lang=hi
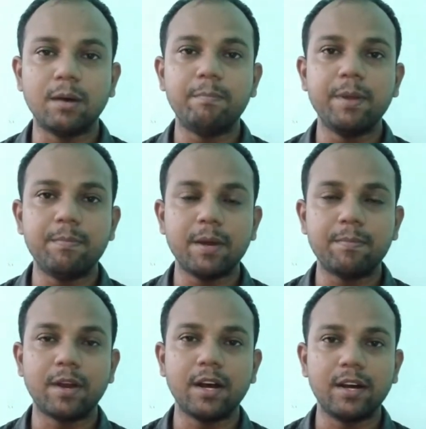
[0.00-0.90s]
तब
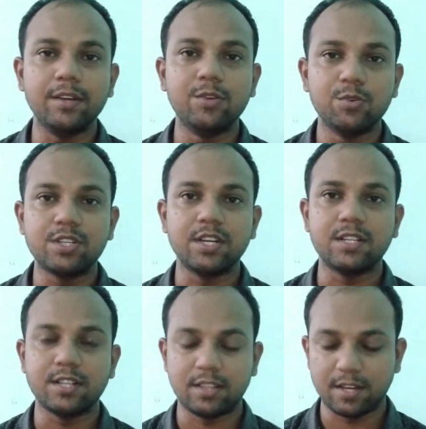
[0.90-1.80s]
पीपेप का यूज
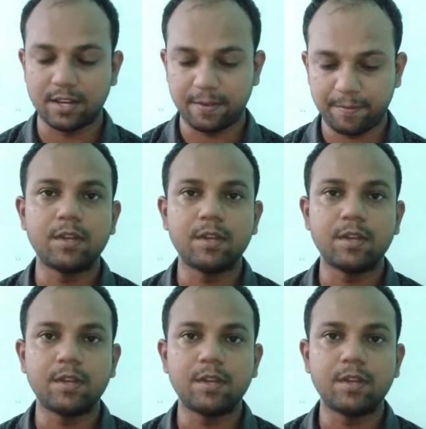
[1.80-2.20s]
किया जाता है